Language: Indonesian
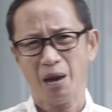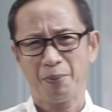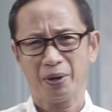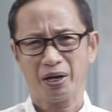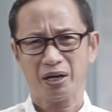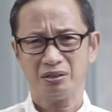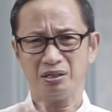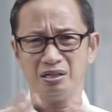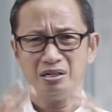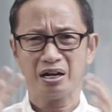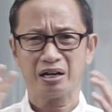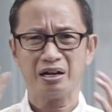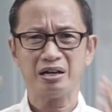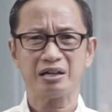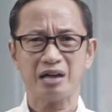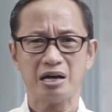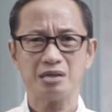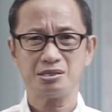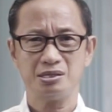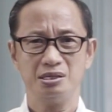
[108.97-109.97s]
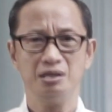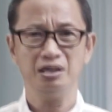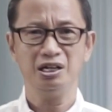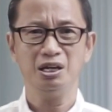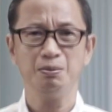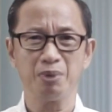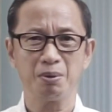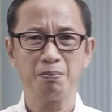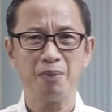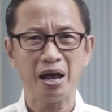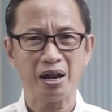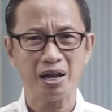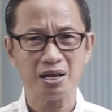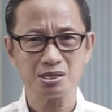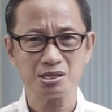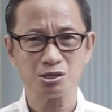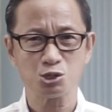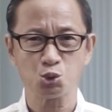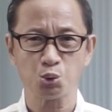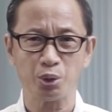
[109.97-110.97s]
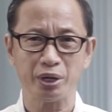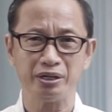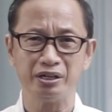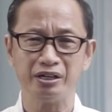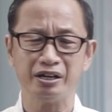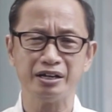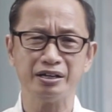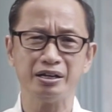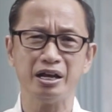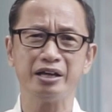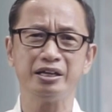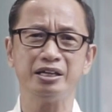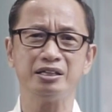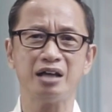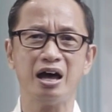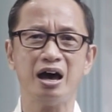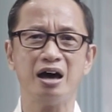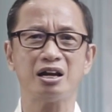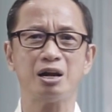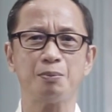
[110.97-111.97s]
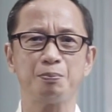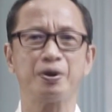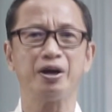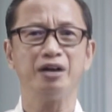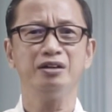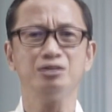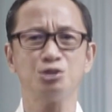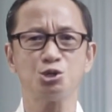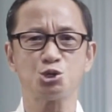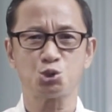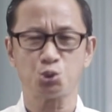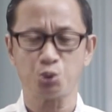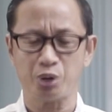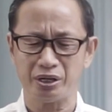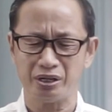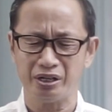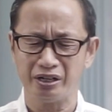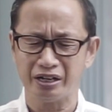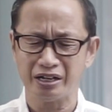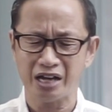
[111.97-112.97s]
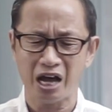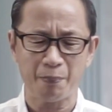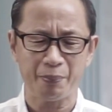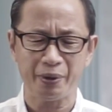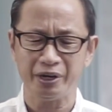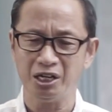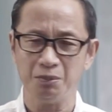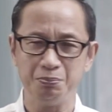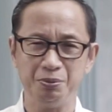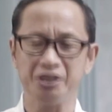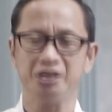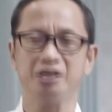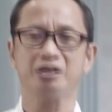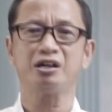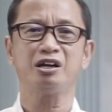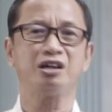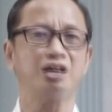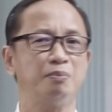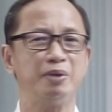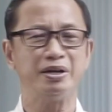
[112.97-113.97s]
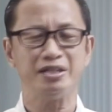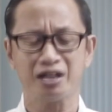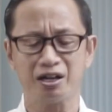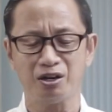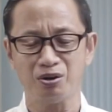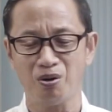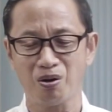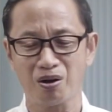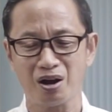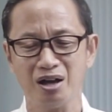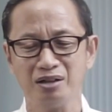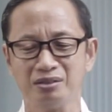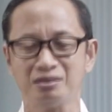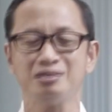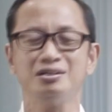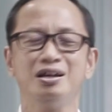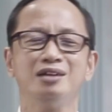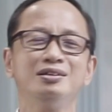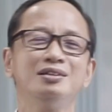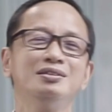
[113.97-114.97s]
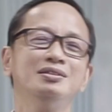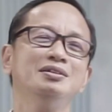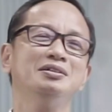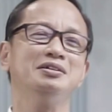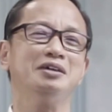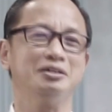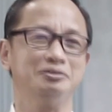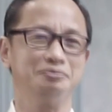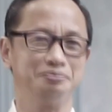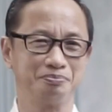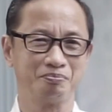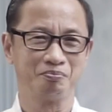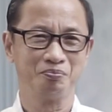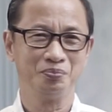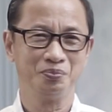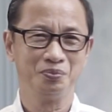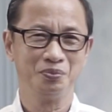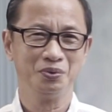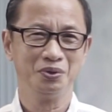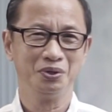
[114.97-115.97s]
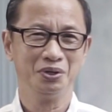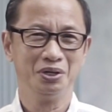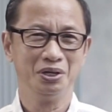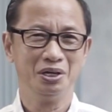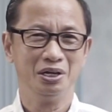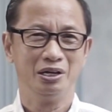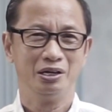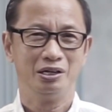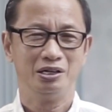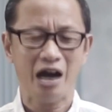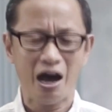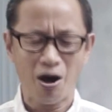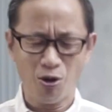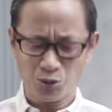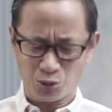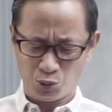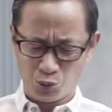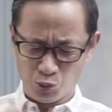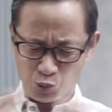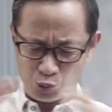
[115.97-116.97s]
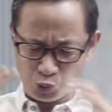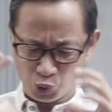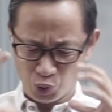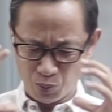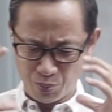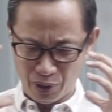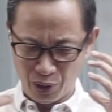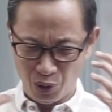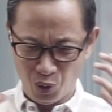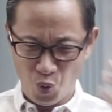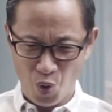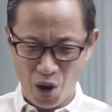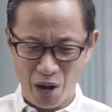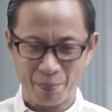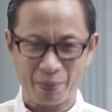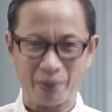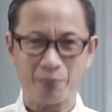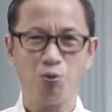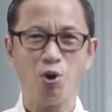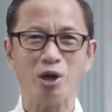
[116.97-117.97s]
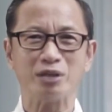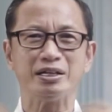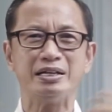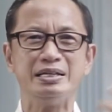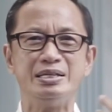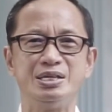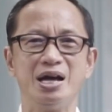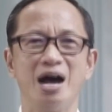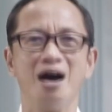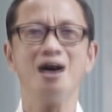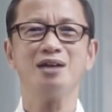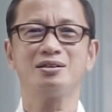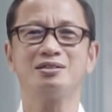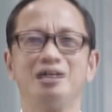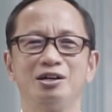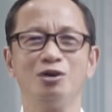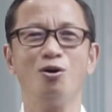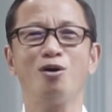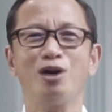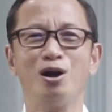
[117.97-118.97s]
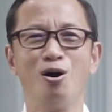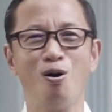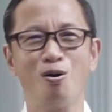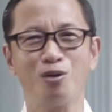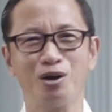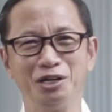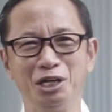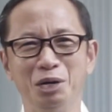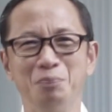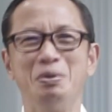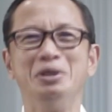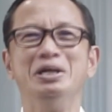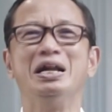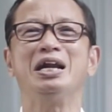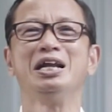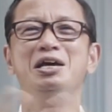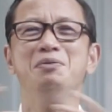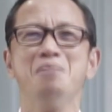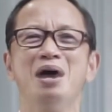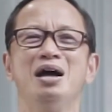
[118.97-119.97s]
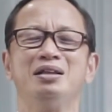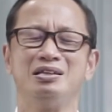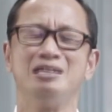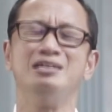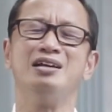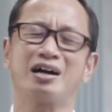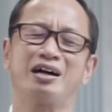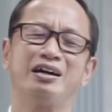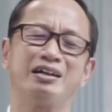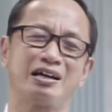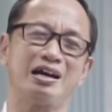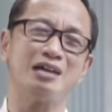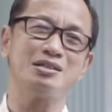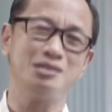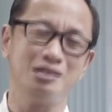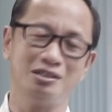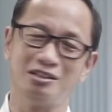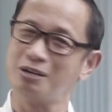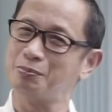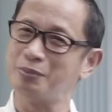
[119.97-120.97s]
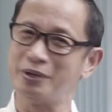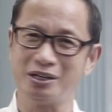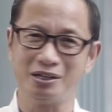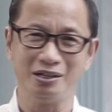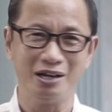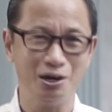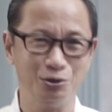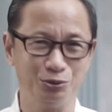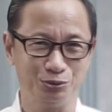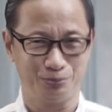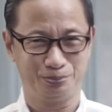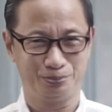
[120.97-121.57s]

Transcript: apakah tindakan kasih ini berbalas sesuai dengan yang kita harapkan, sesuai dengan apa yang dipikirkan kebanyakan orang? Ternyata tidak. Daud justru menuai perbuatan jahat dari orang-orang yang menerima tindakan kasih daripada Daud.